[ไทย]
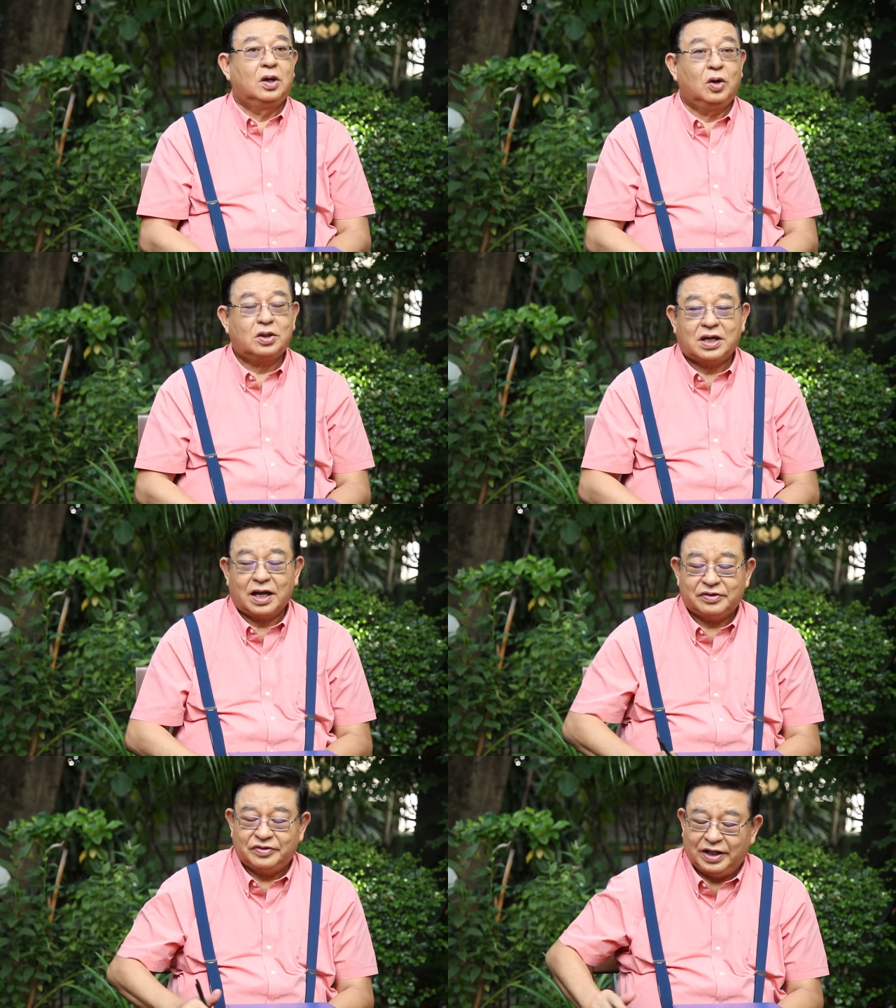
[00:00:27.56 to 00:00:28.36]
รถแท็
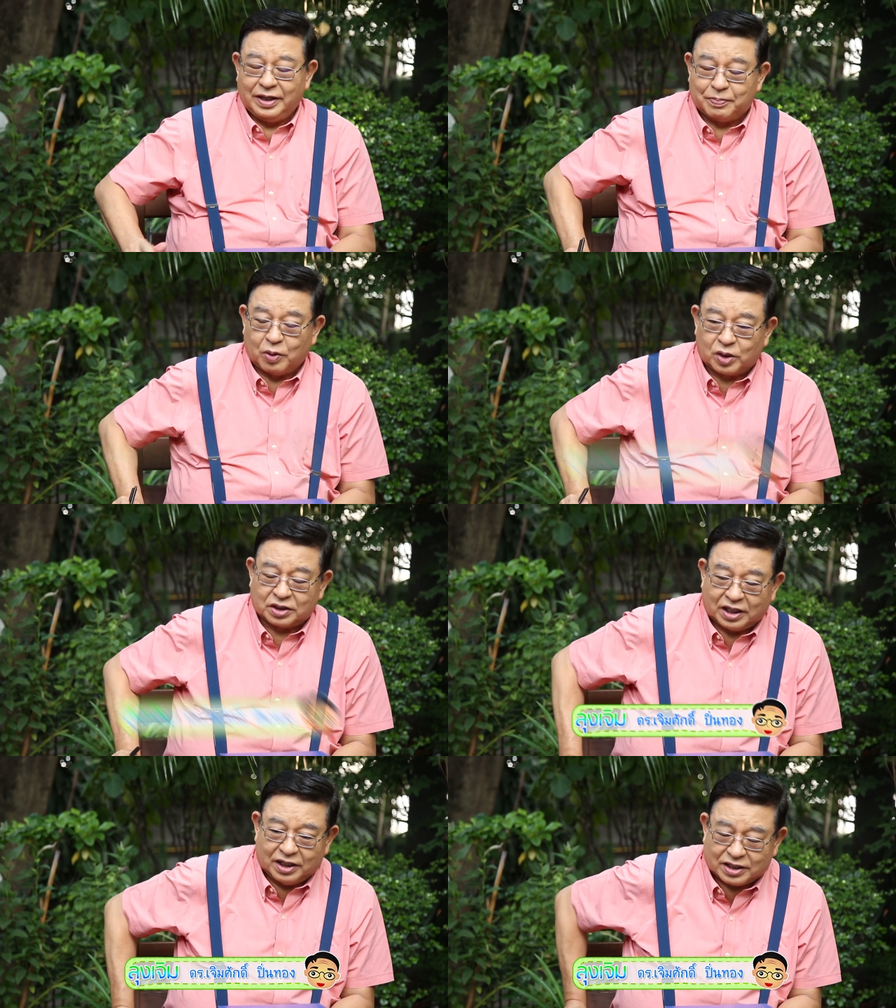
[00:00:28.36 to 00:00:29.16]
กซี่ปก
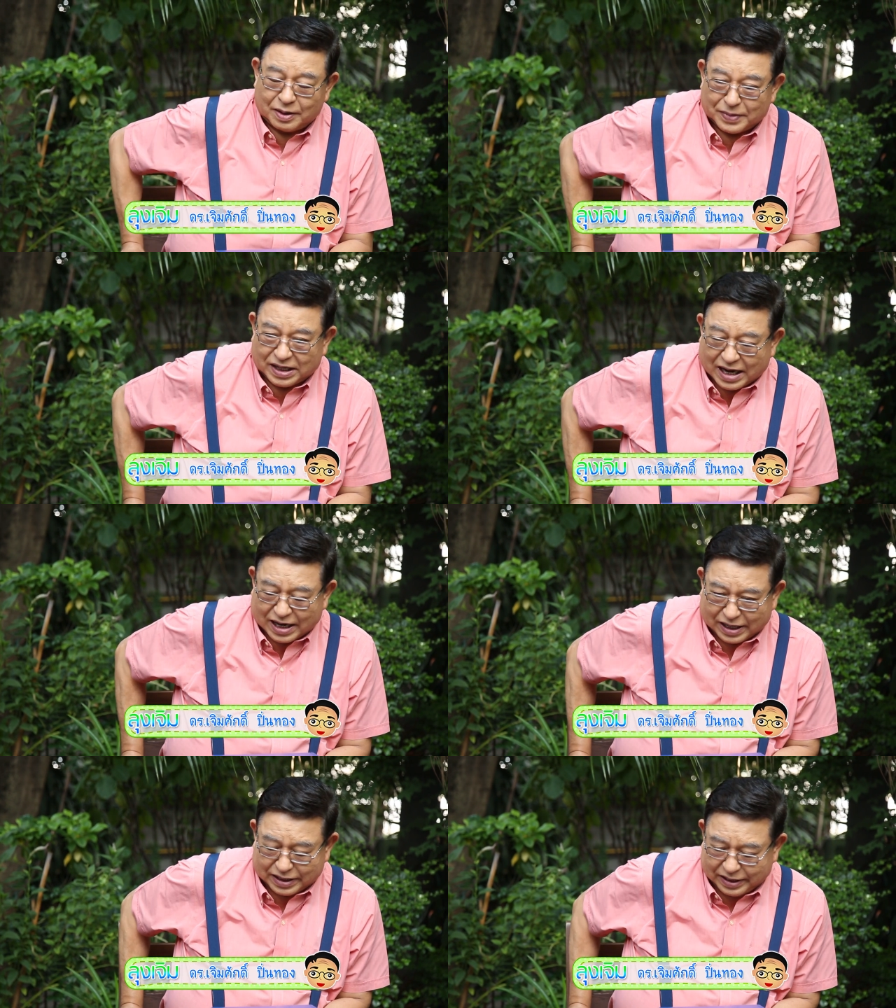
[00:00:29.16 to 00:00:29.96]
ติธรรมดา
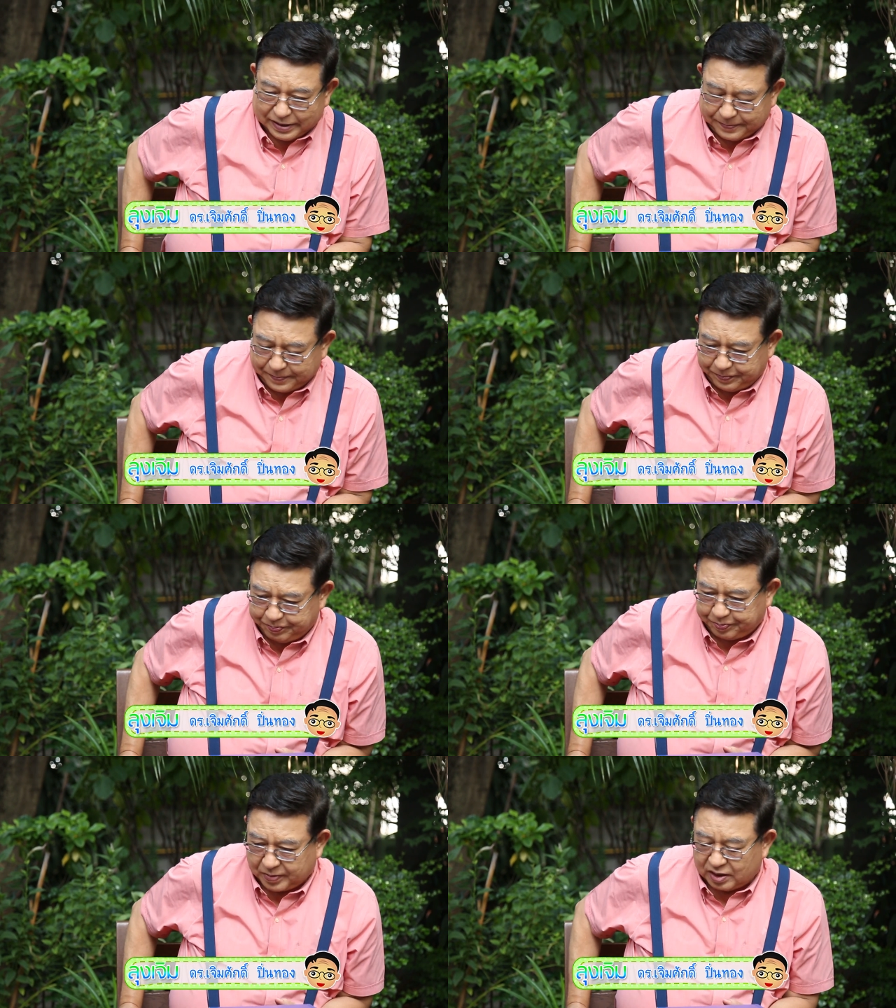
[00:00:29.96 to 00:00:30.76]
เนี่ย
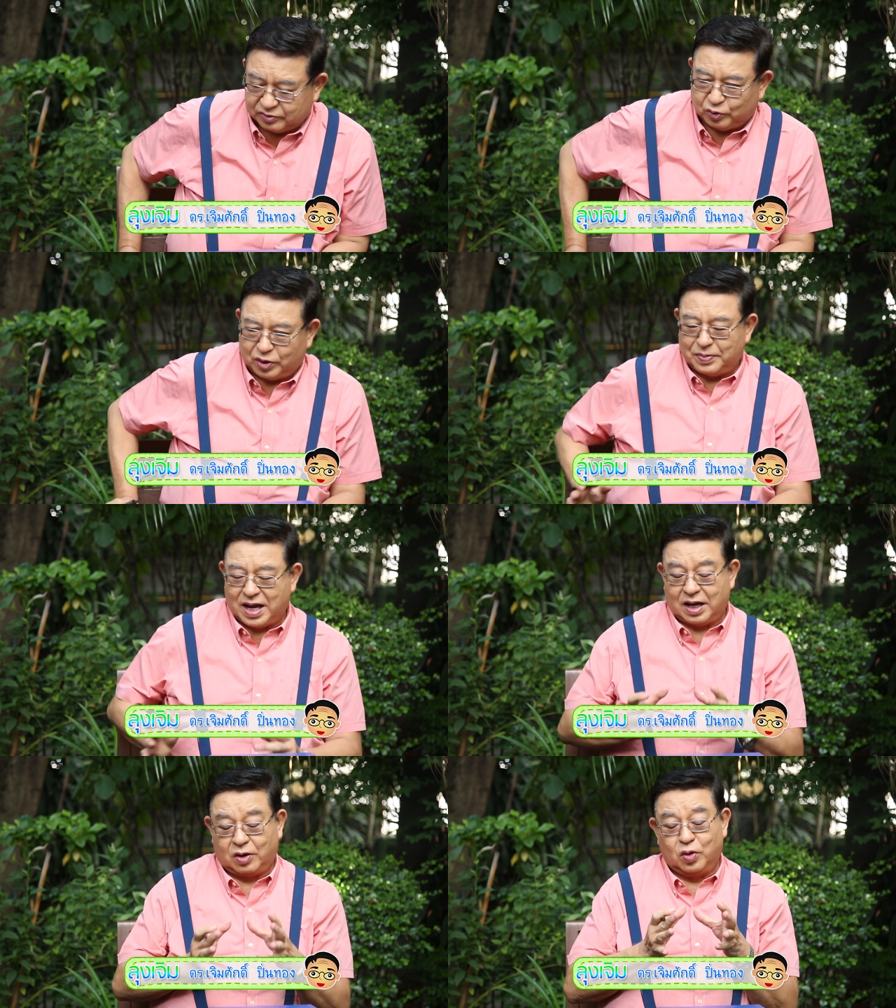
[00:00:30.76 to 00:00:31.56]
ส่วน
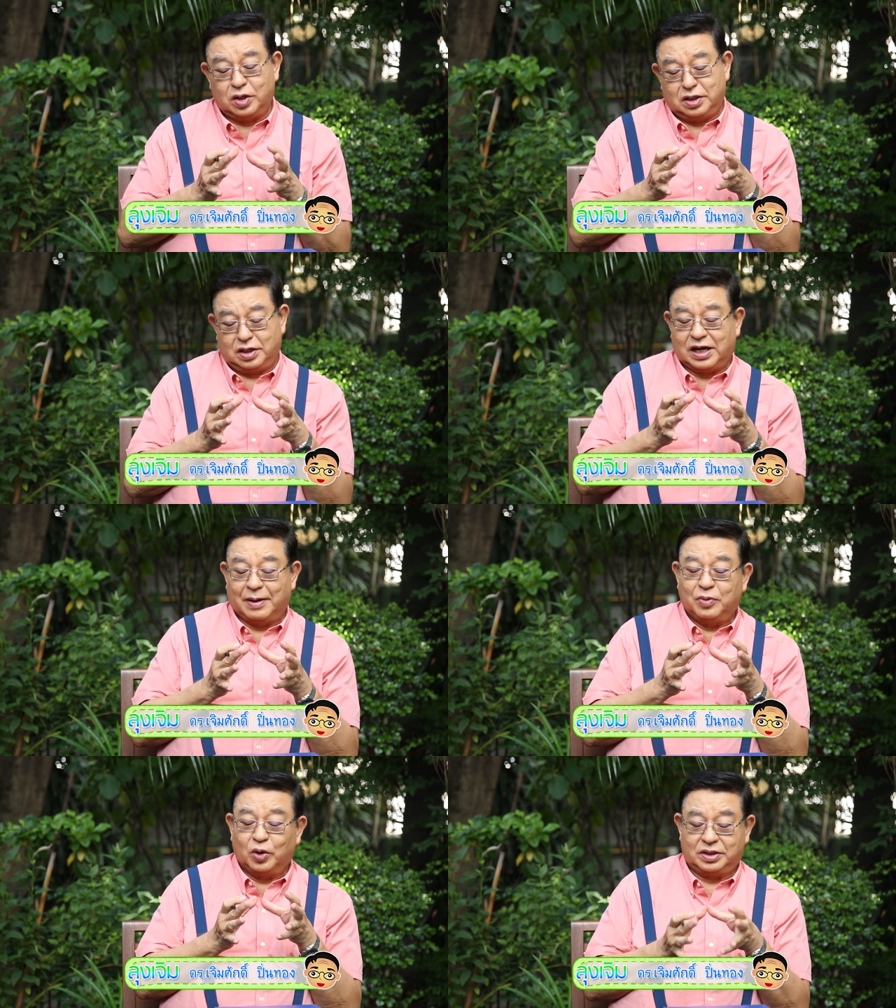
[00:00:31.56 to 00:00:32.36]
มากคนขั
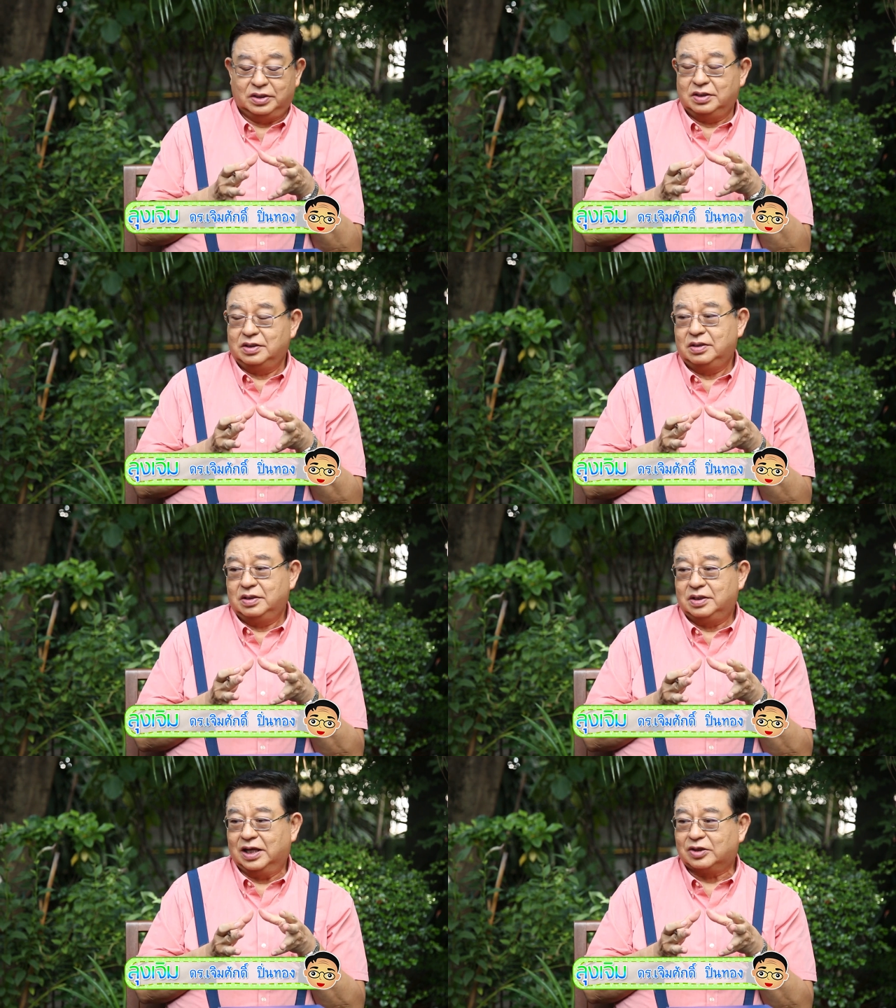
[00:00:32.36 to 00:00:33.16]
บรถ
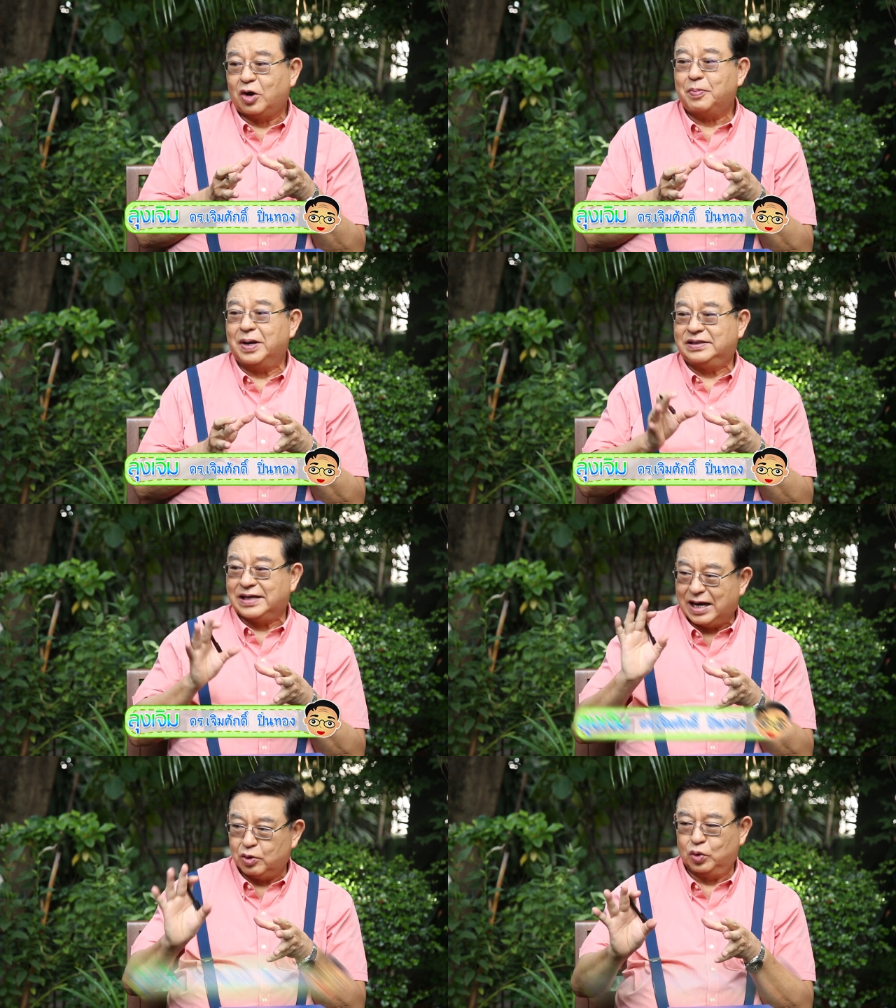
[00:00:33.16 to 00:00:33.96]
จะต้องไป
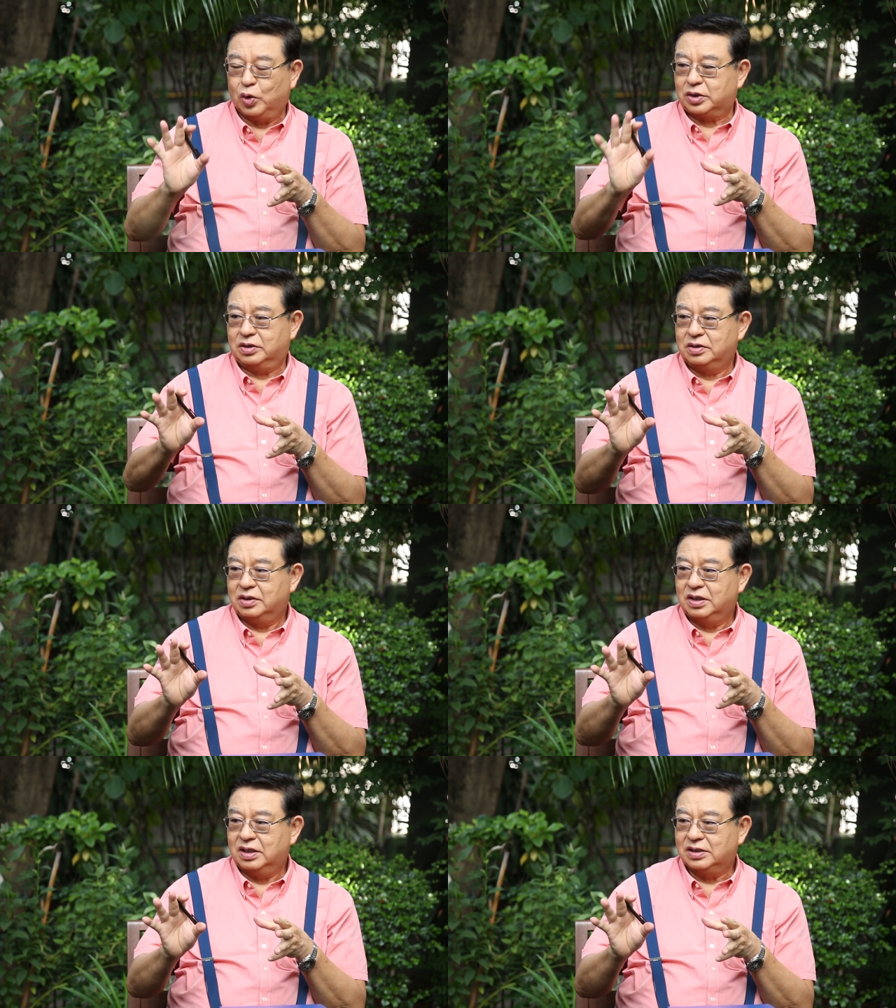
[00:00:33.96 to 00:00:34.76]
เช่ารถ
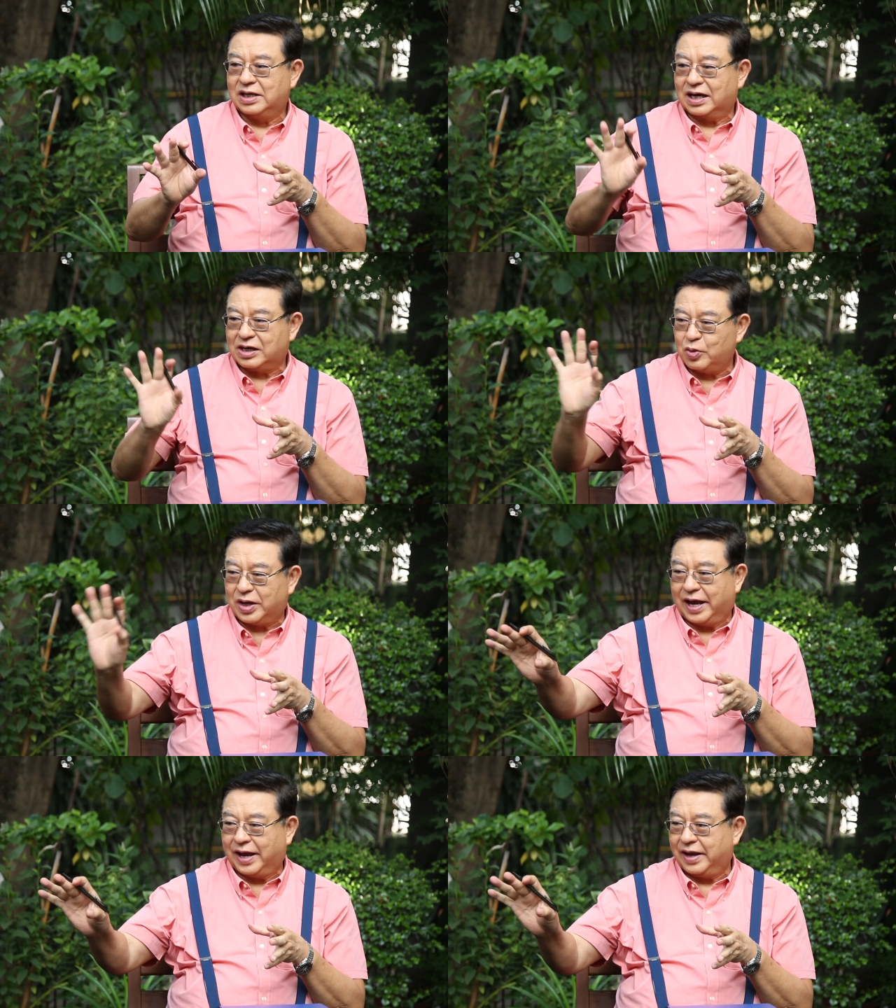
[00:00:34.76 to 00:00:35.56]
จากเท่าแก่